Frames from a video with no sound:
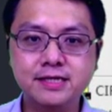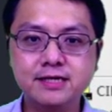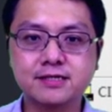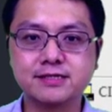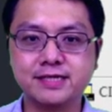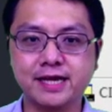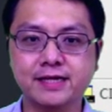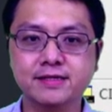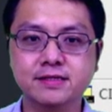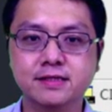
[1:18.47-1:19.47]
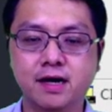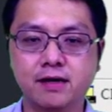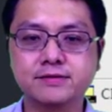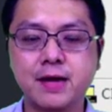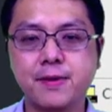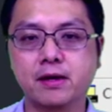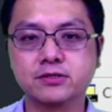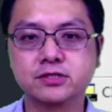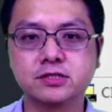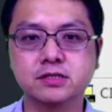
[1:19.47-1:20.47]
第二个点啊代
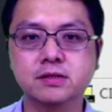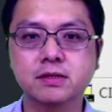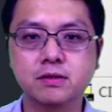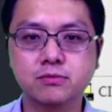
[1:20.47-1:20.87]
表是。